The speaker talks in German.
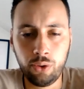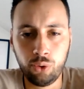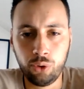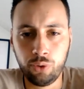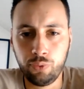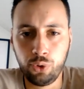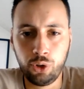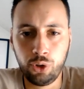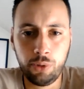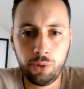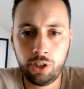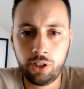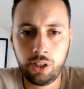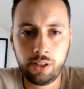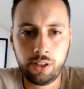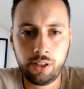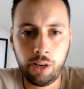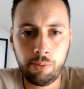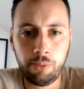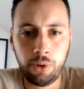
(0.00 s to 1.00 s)
und würde mich
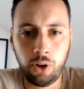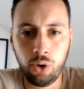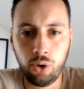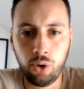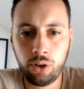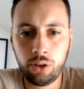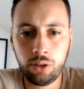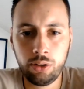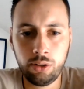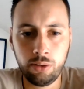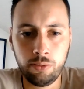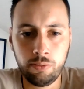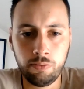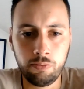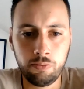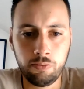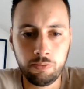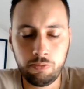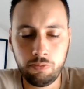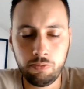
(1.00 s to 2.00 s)
deshalb auch
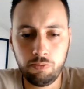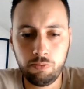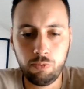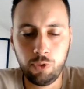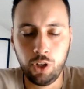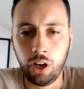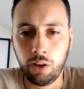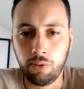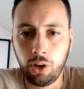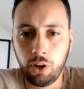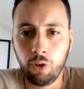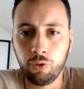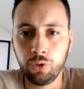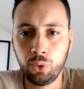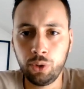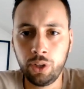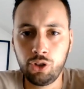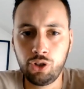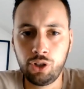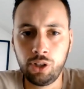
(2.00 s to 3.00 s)
ähm, ja, auf ein
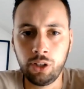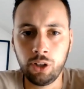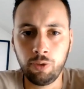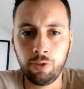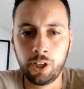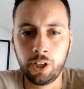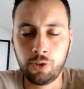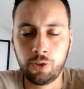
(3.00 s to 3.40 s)
Unentschieden auf X